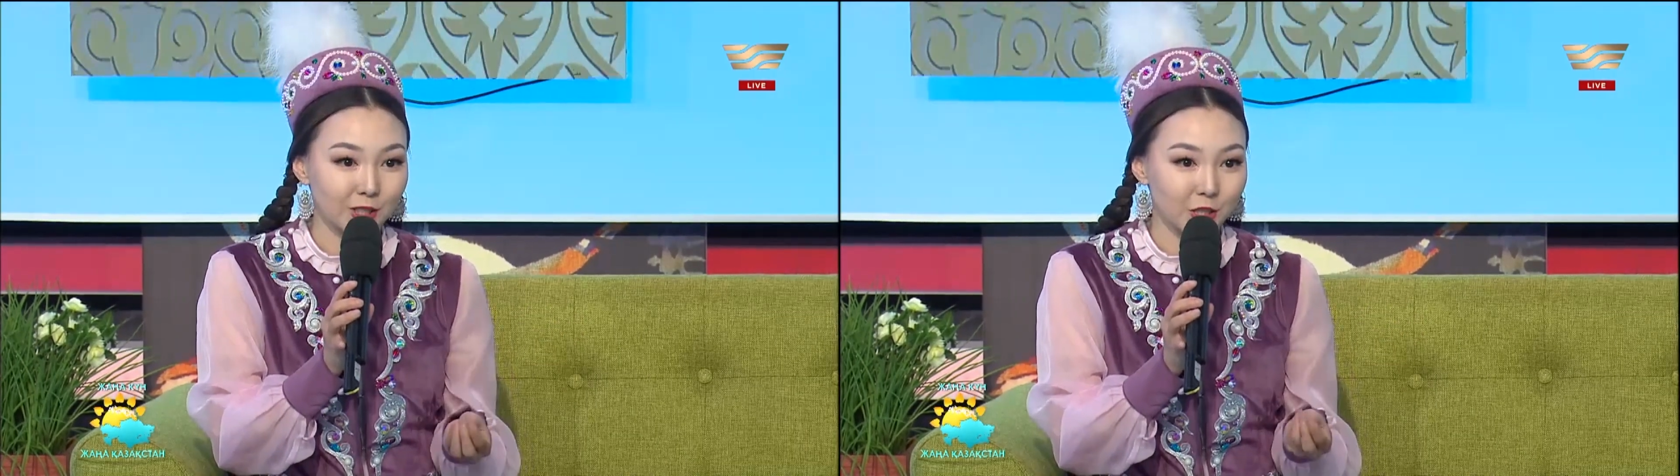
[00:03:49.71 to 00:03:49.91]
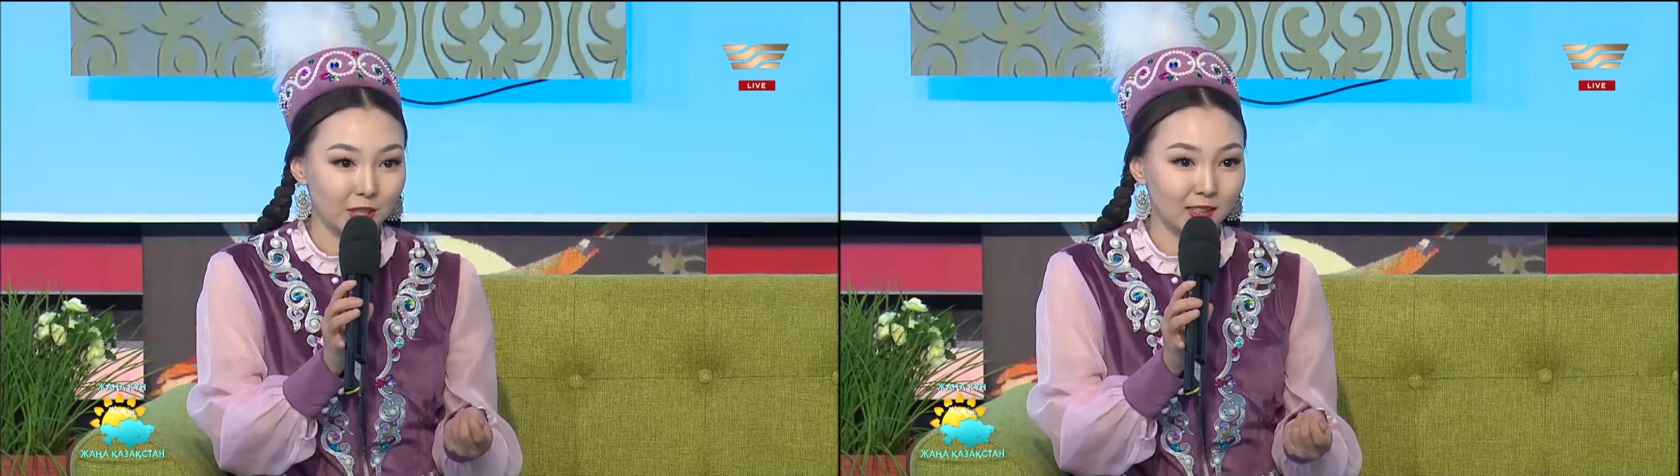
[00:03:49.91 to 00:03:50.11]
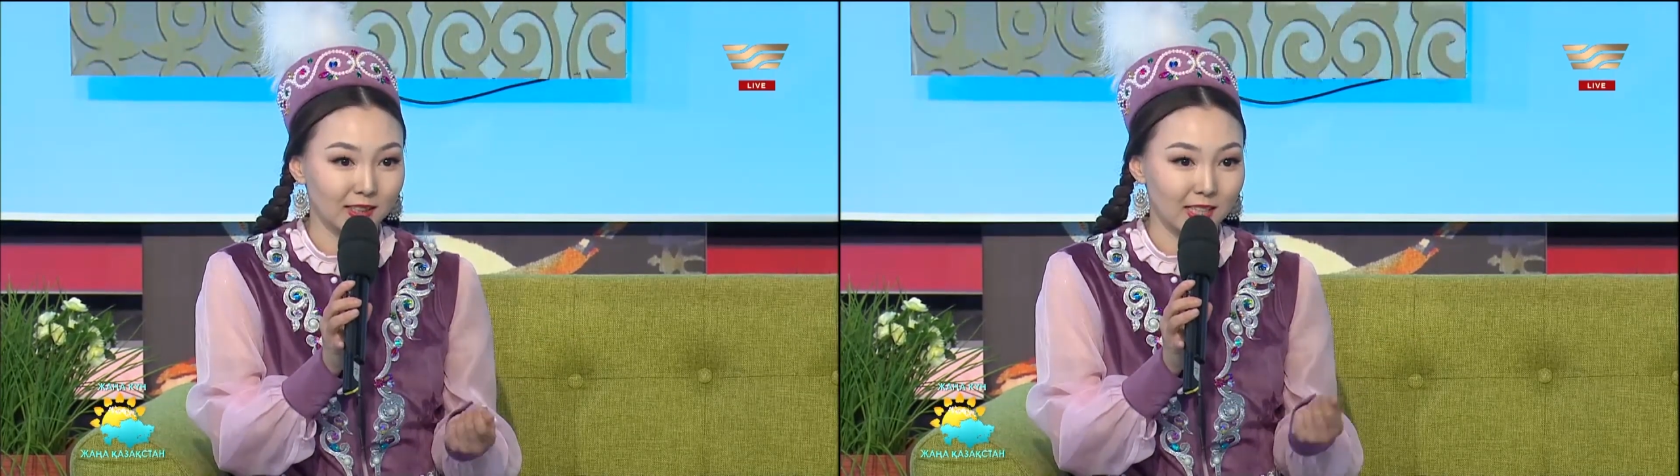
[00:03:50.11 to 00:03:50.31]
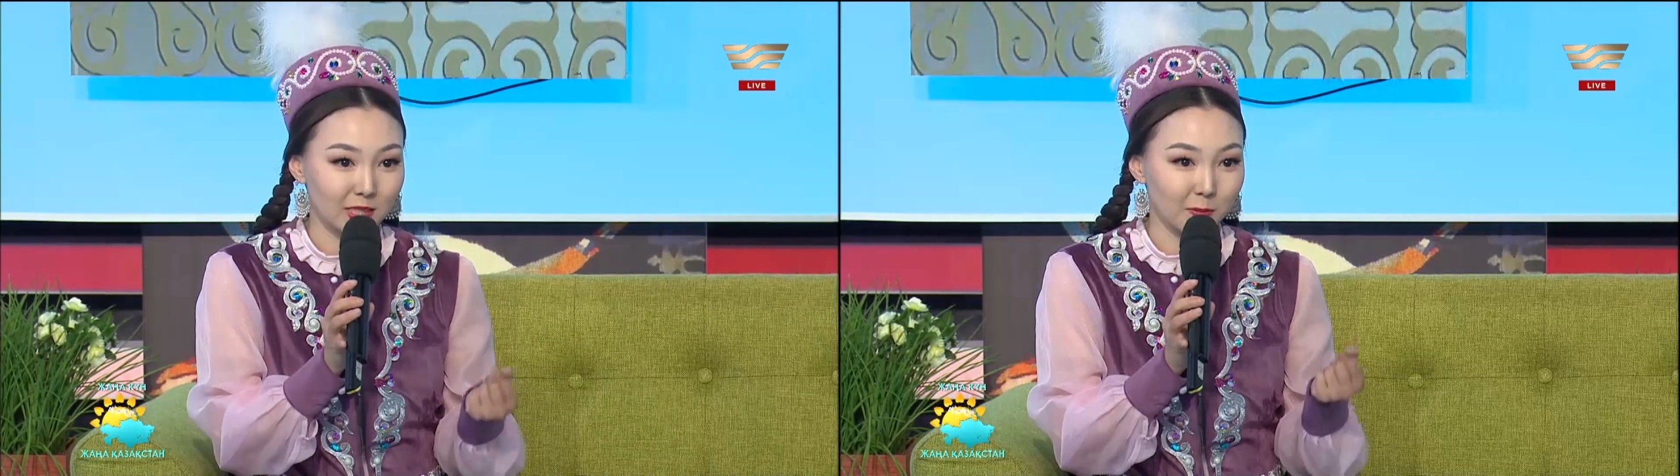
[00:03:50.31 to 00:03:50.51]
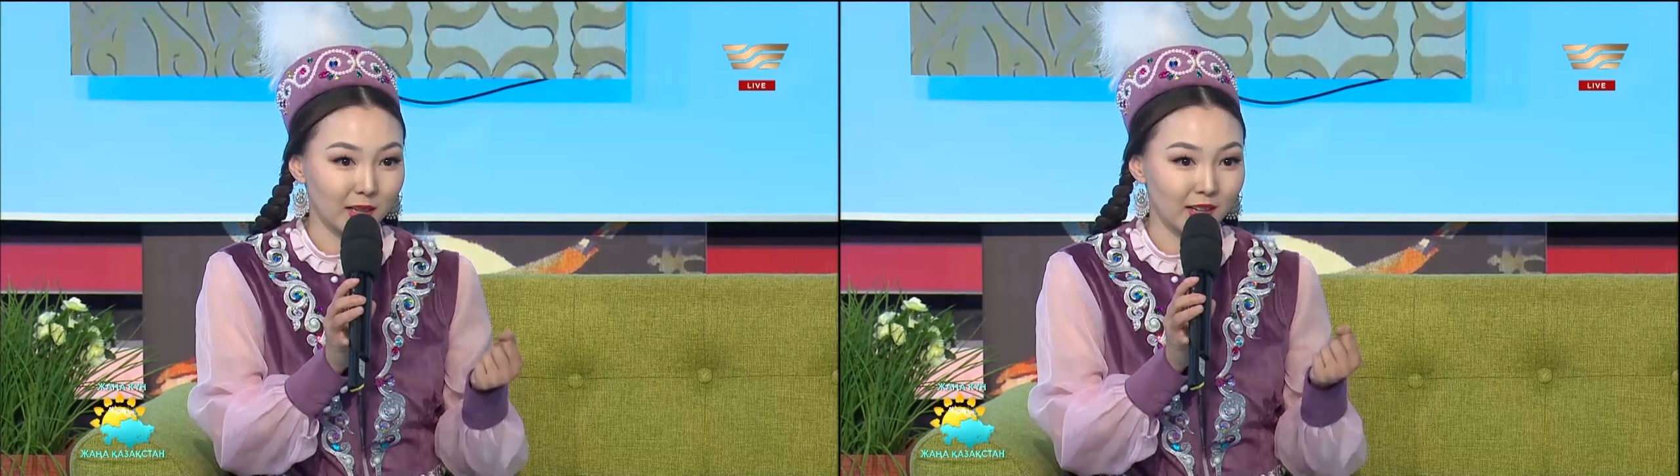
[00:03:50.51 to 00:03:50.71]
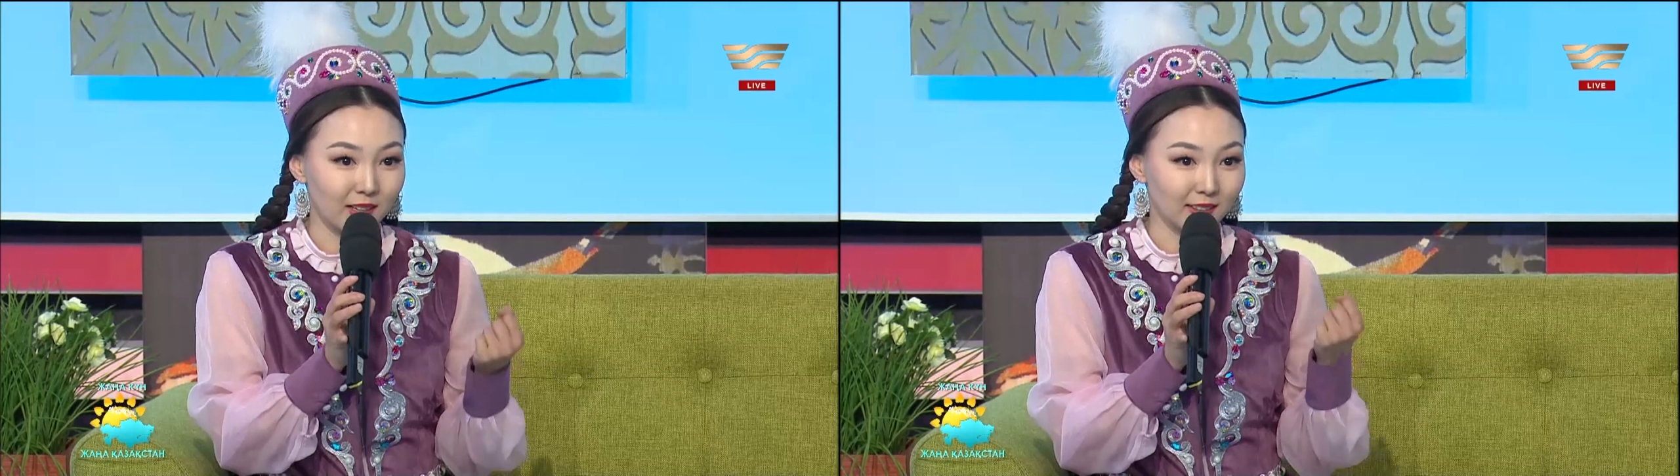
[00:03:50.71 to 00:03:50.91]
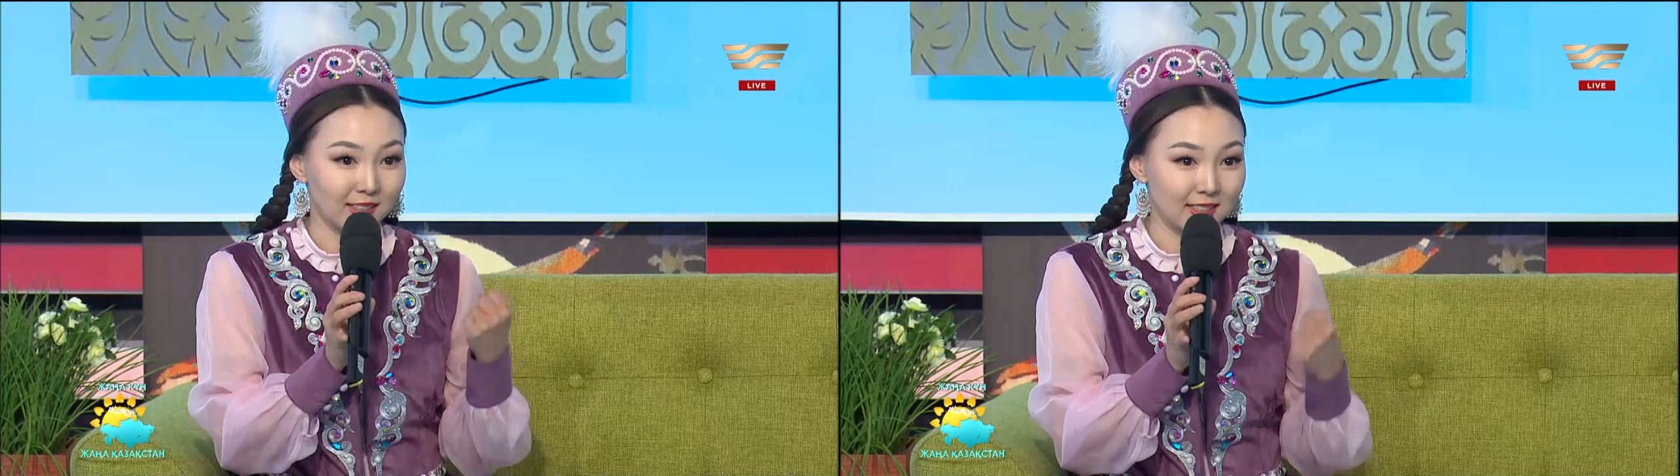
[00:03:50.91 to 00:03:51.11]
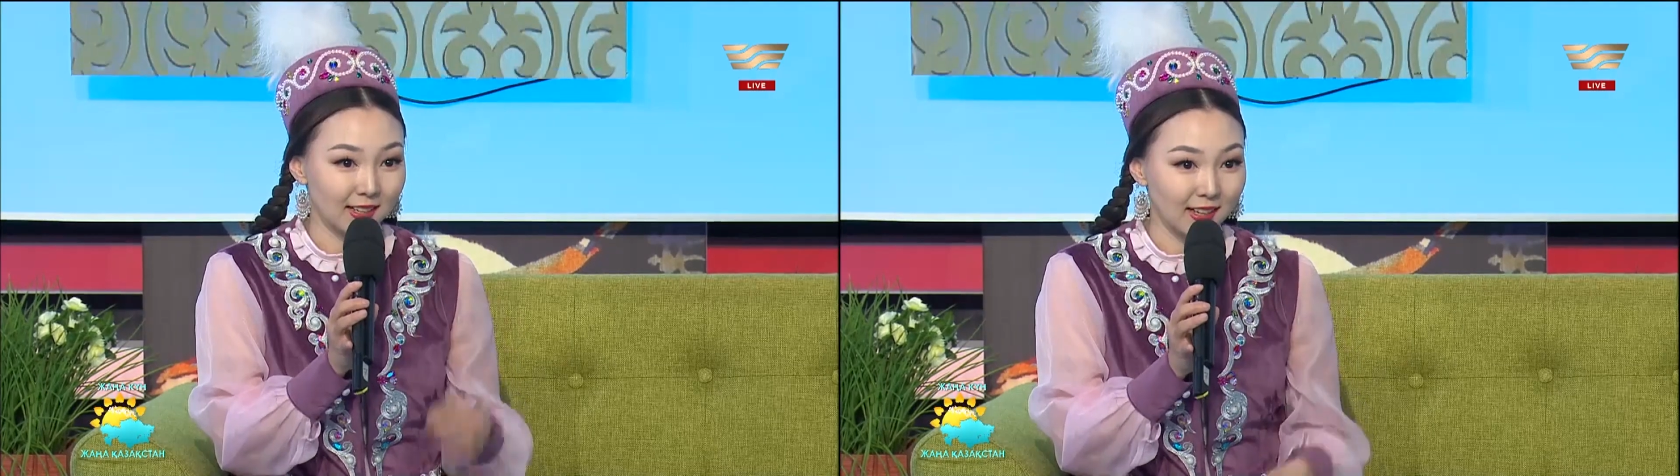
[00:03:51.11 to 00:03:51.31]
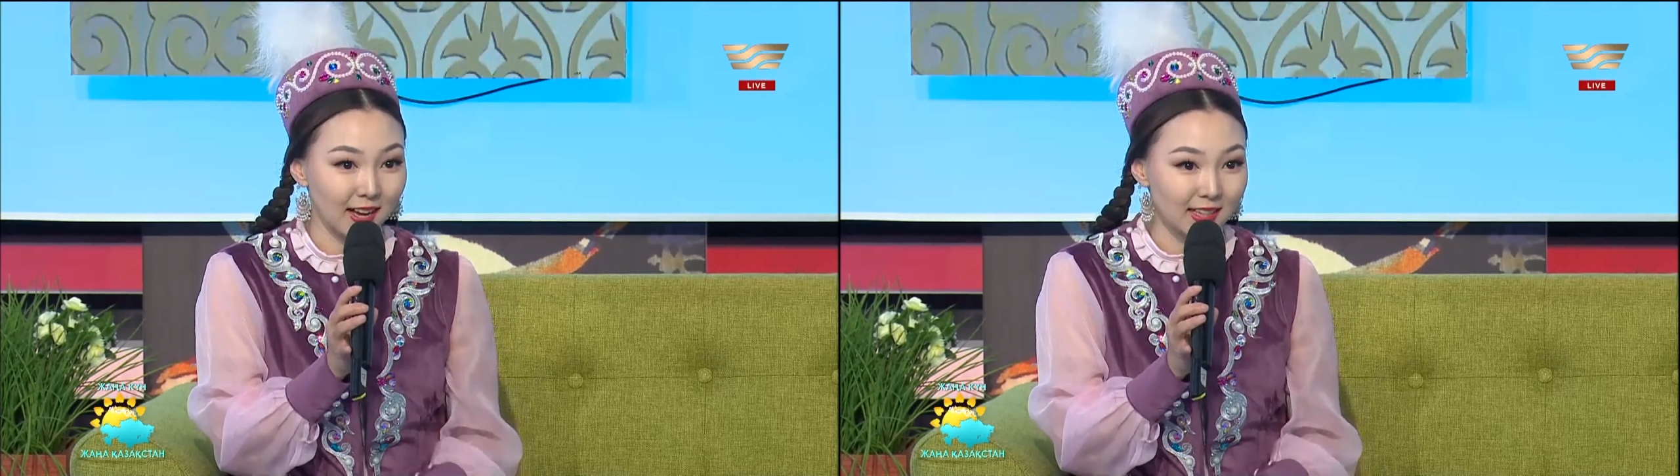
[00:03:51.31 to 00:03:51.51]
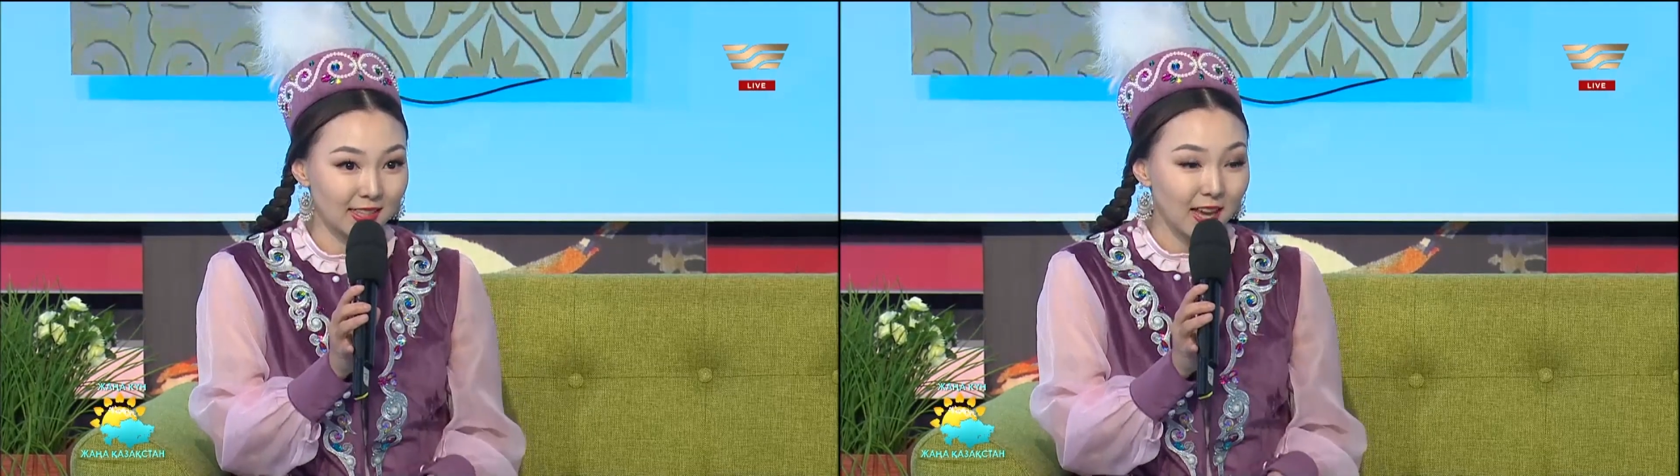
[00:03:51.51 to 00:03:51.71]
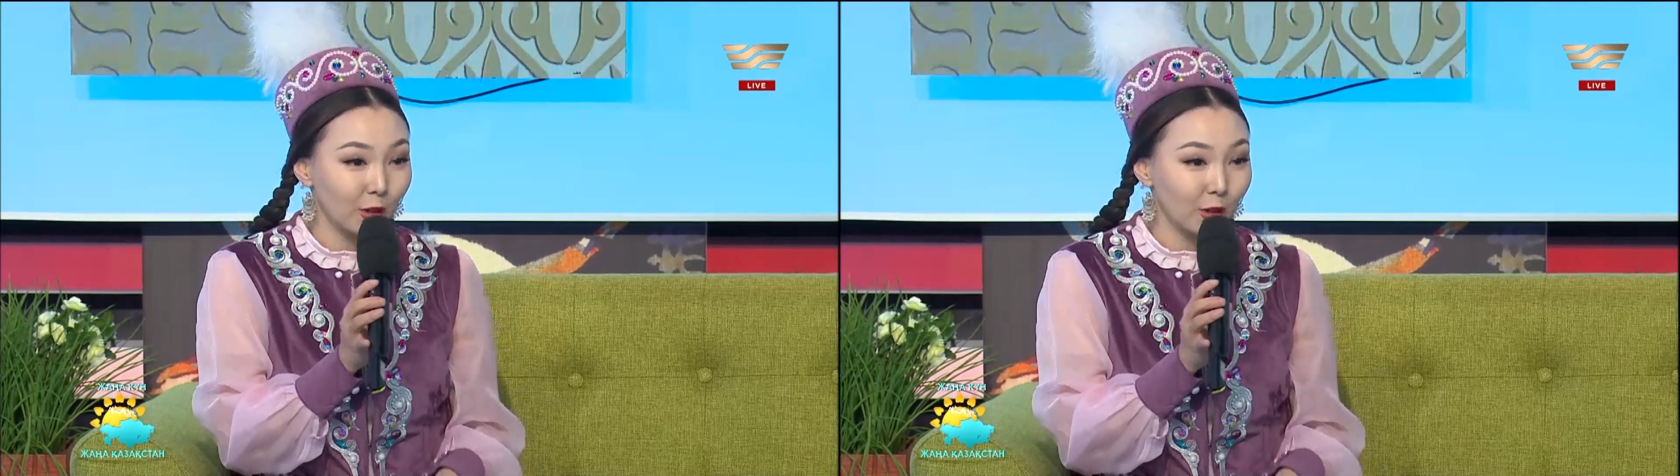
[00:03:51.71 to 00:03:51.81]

шила для себя на заказ.